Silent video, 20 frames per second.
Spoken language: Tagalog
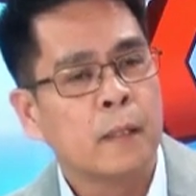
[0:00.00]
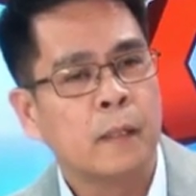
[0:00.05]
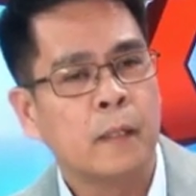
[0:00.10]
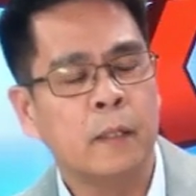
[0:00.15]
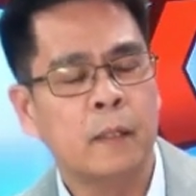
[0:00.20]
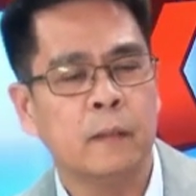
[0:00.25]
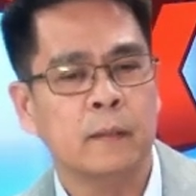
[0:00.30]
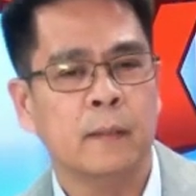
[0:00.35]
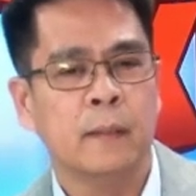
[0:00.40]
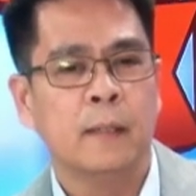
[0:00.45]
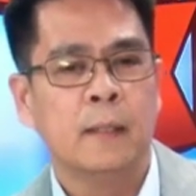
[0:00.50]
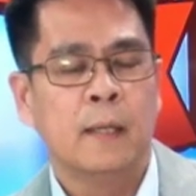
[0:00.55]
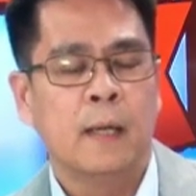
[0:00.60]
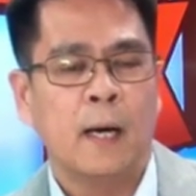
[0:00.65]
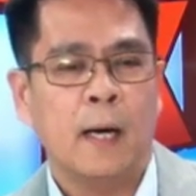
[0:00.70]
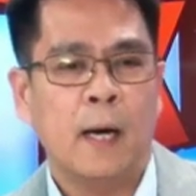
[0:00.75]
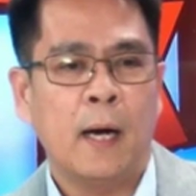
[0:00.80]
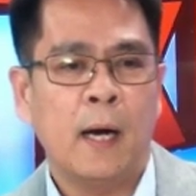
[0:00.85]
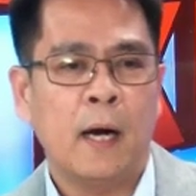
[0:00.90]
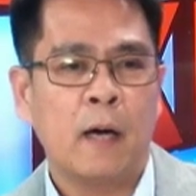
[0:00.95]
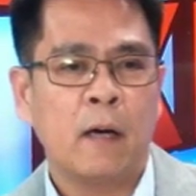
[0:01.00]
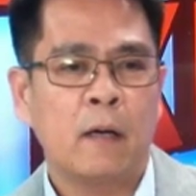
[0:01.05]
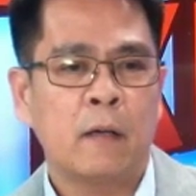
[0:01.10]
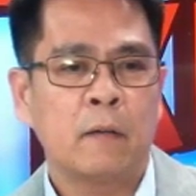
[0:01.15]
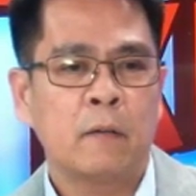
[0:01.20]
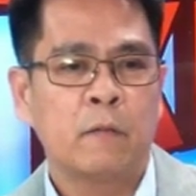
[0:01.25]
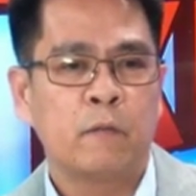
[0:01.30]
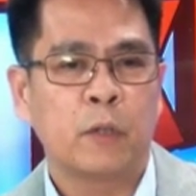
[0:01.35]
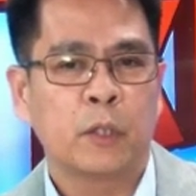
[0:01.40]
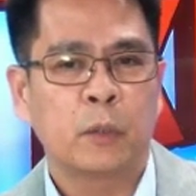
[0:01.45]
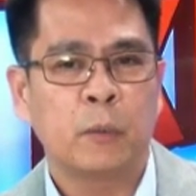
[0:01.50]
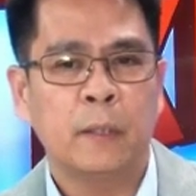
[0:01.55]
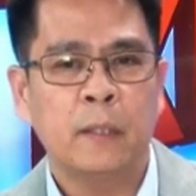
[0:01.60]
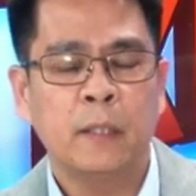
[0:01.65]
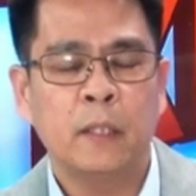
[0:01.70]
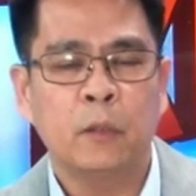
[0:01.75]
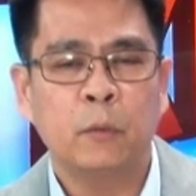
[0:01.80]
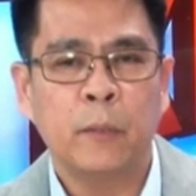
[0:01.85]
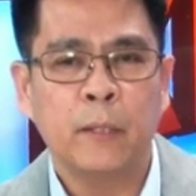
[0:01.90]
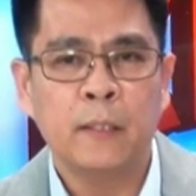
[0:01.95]
Ngayon, uh, for
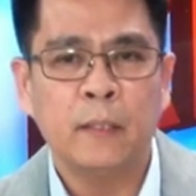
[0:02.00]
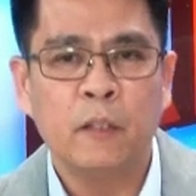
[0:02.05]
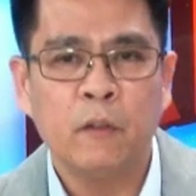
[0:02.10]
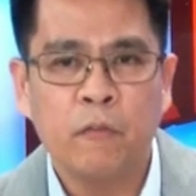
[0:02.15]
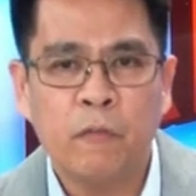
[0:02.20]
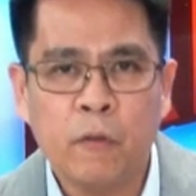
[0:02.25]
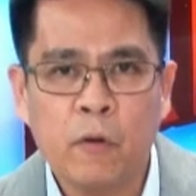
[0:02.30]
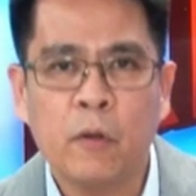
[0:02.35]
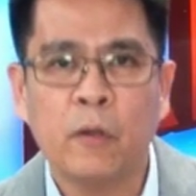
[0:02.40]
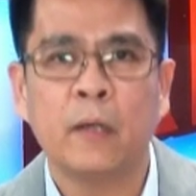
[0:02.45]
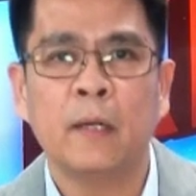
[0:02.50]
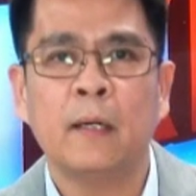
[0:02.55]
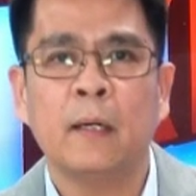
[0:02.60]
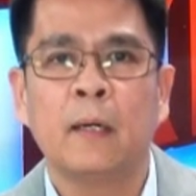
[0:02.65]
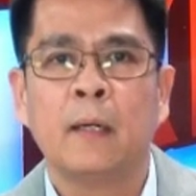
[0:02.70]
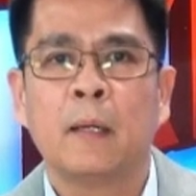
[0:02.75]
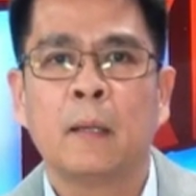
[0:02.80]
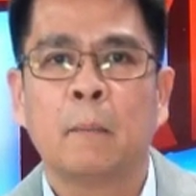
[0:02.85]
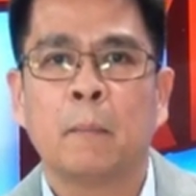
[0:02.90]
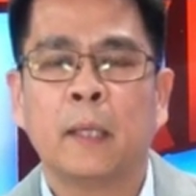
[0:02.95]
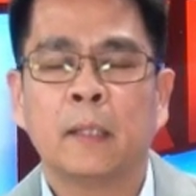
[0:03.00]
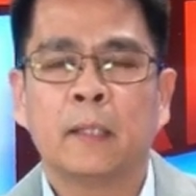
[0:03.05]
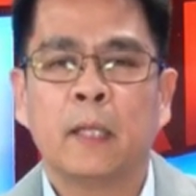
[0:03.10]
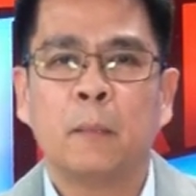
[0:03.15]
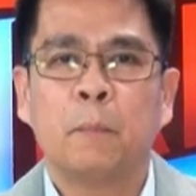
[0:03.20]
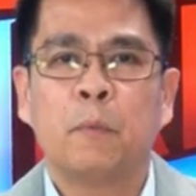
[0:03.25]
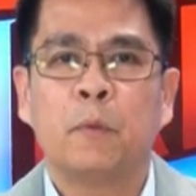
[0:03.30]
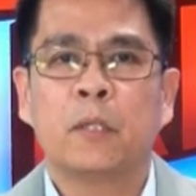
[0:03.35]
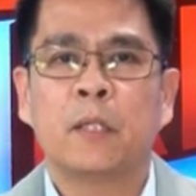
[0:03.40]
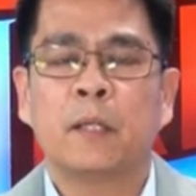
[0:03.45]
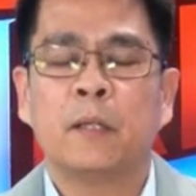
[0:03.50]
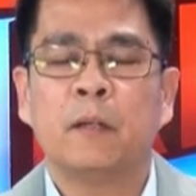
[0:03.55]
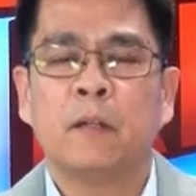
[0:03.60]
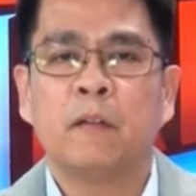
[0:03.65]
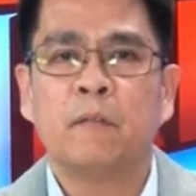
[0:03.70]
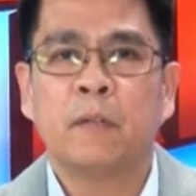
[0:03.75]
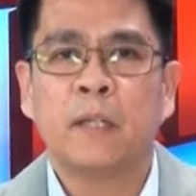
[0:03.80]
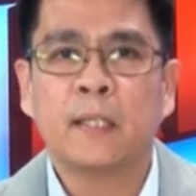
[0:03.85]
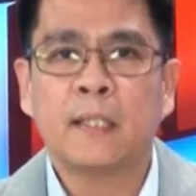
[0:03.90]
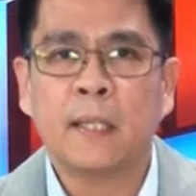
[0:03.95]
2024, batay po sa
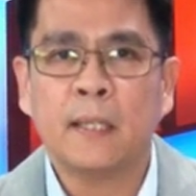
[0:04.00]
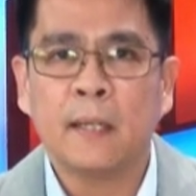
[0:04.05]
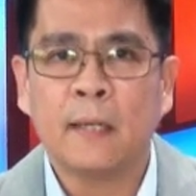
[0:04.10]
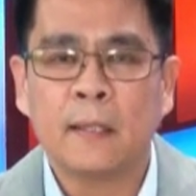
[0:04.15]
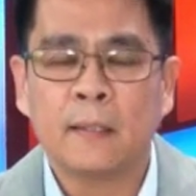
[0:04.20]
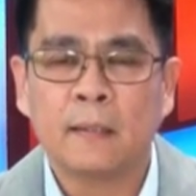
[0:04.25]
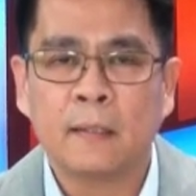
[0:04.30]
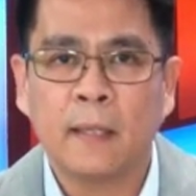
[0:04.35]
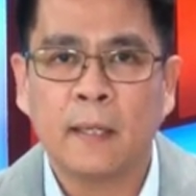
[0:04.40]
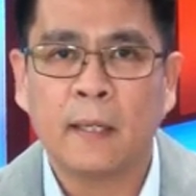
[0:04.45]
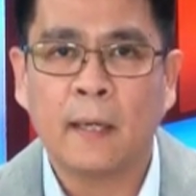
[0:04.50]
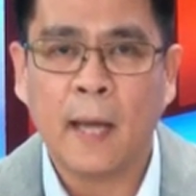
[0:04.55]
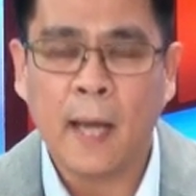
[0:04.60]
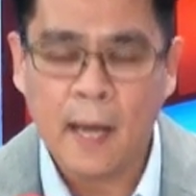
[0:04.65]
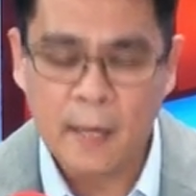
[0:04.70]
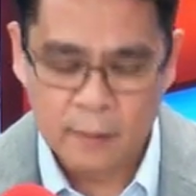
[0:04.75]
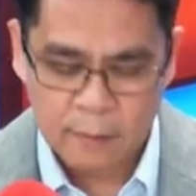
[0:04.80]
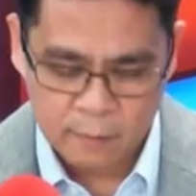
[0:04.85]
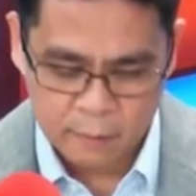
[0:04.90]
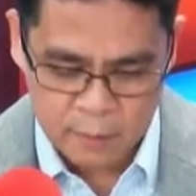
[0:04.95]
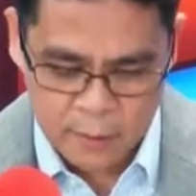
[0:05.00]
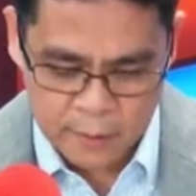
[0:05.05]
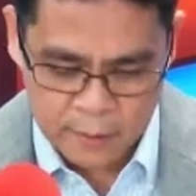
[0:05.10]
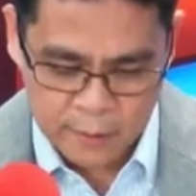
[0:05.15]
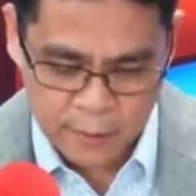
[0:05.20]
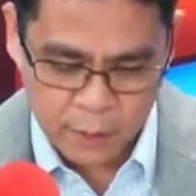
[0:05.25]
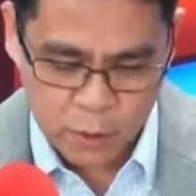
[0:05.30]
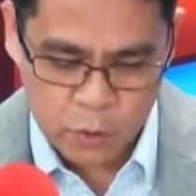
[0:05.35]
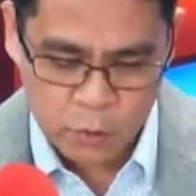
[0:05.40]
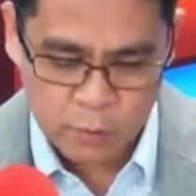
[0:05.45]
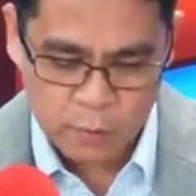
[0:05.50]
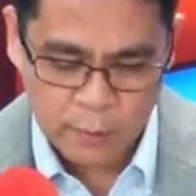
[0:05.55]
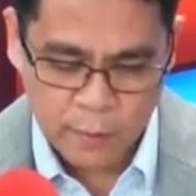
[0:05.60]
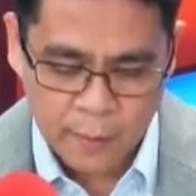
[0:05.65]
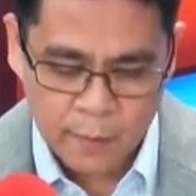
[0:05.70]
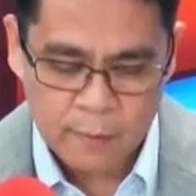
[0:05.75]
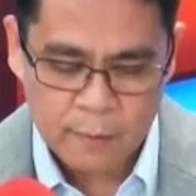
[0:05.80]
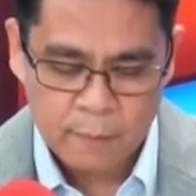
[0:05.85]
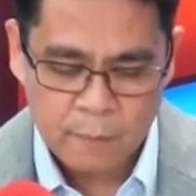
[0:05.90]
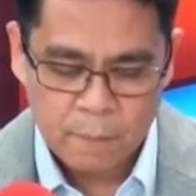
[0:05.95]
Universal Healthcare Act, no, sa Section
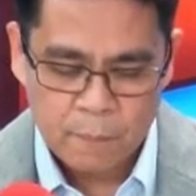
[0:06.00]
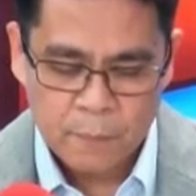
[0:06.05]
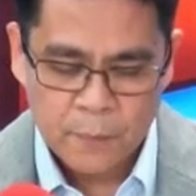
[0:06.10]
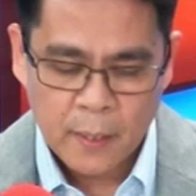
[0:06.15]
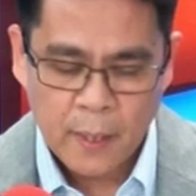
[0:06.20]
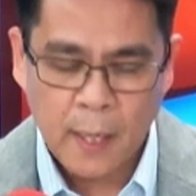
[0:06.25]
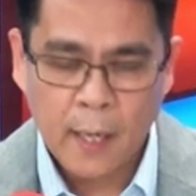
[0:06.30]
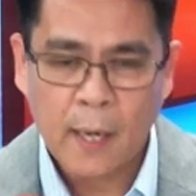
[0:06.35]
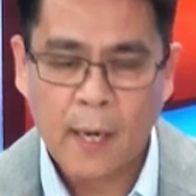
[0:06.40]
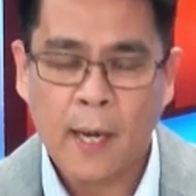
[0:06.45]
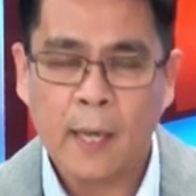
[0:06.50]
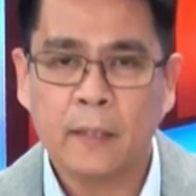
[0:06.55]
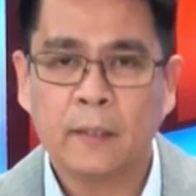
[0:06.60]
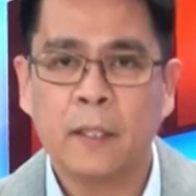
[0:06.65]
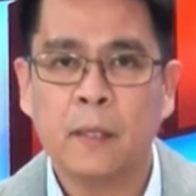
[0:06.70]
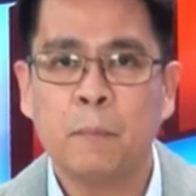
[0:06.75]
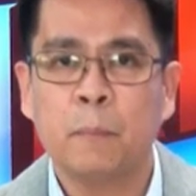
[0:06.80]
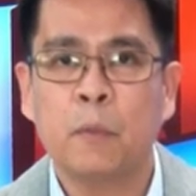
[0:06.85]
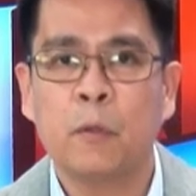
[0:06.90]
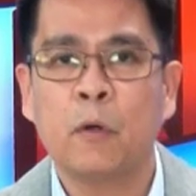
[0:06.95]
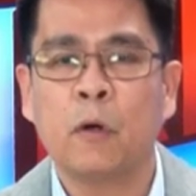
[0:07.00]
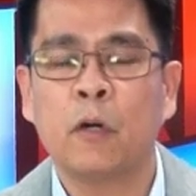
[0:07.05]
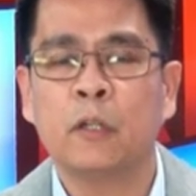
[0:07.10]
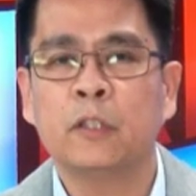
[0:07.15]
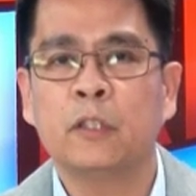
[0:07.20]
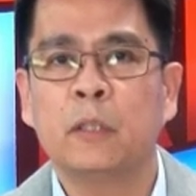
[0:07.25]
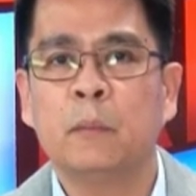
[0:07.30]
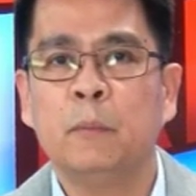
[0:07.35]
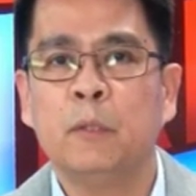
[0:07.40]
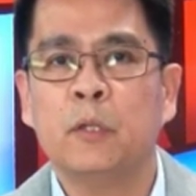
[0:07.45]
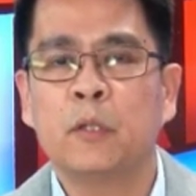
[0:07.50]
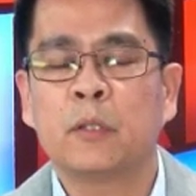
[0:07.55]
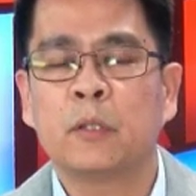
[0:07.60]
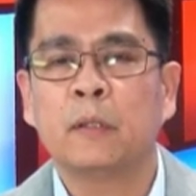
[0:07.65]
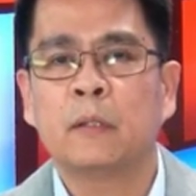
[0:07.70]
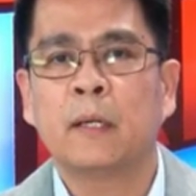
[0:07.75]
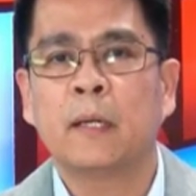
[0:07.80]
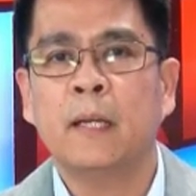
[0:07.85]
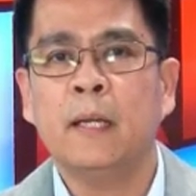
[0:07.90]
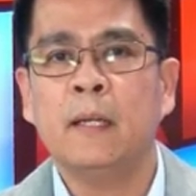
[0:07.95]
10, ang atin pong
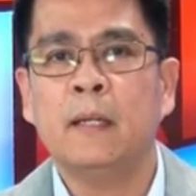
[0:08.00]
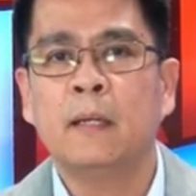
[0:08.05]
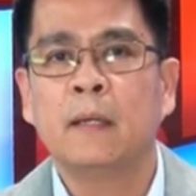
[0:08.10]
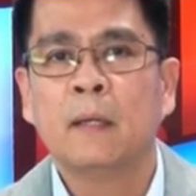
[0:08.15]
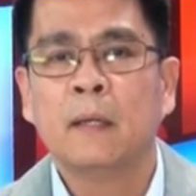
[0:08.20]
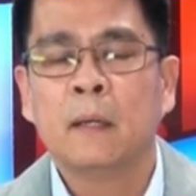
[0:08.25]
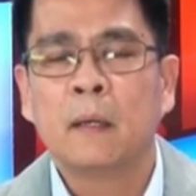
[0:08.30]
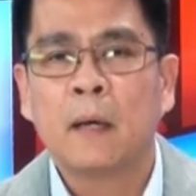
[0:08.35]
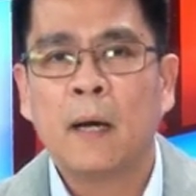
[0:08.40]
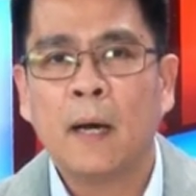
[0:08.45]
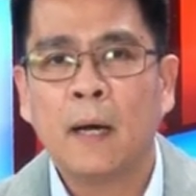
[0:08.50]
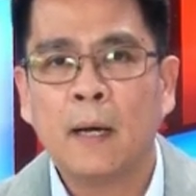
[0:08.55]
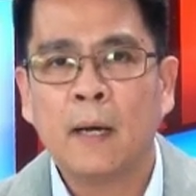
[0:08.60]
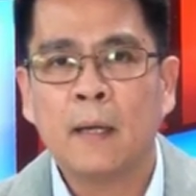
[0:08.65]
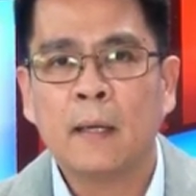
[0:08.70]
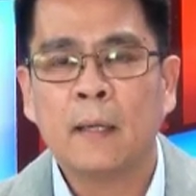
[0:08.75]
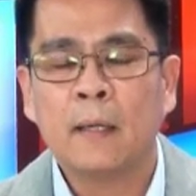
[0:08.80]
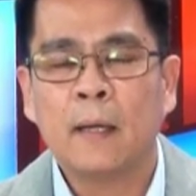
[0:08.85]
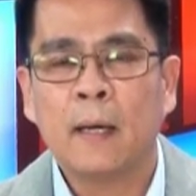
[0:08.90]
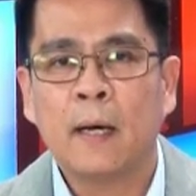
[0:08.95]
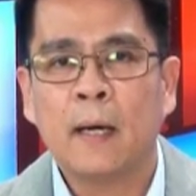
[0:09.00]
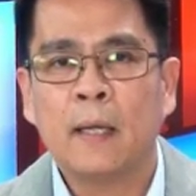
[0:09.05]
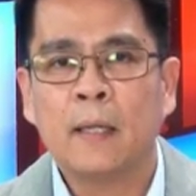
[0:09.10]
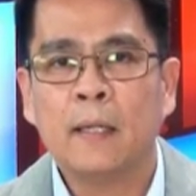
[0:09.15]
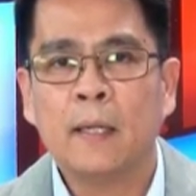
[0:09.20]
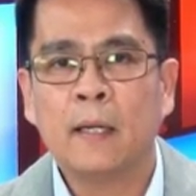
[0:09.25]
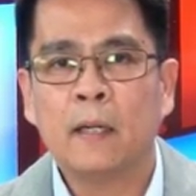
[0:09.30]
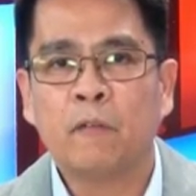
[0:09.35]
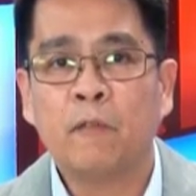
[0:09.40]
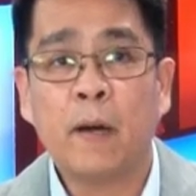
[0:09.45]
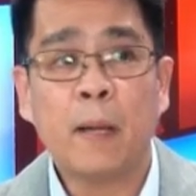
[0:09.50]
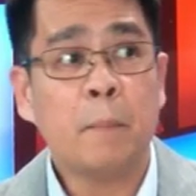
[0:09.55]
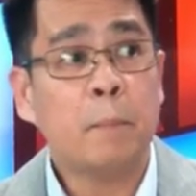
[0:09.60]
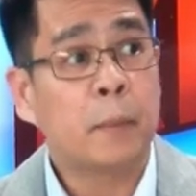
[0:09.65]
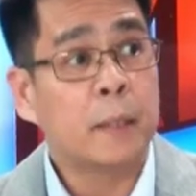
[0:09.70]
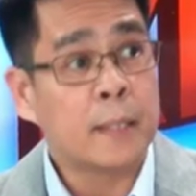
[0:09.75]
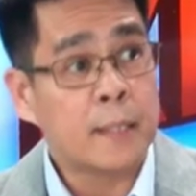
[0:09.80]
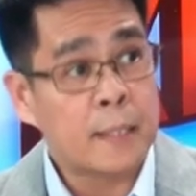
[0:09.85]
contribution rate uh, ay uh, 5%,